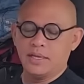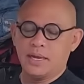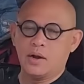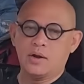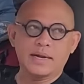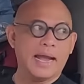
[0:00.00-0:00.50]
vào
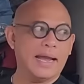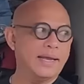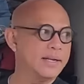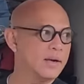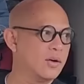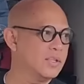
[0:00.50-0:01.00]
con
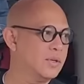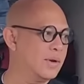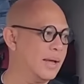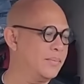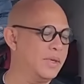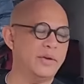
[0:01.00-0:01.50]
cái, là có nhiêu
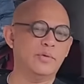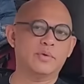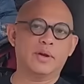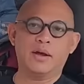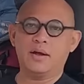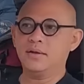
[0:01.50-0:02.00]
làm nhiêu
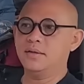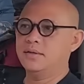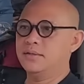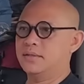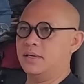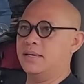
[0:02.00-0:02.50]
đó,
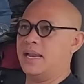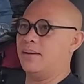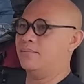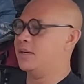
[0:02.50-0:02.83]
tự làm